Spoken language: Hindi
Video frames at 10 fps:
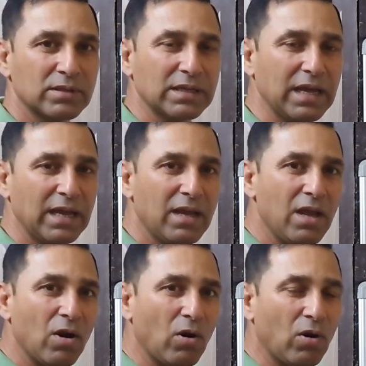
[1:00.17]
ठीक है
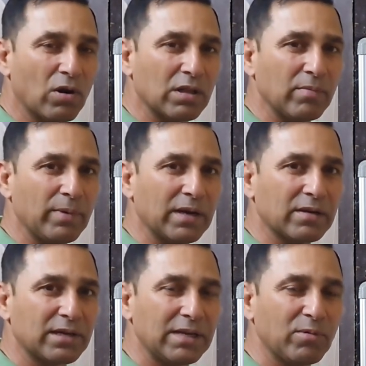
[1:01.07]
ऑड नंबर
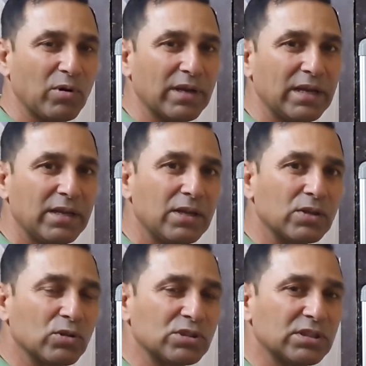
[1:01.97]
टीम होंगी
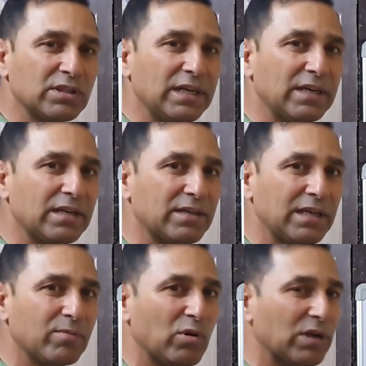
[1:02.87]
तो जितनी टीम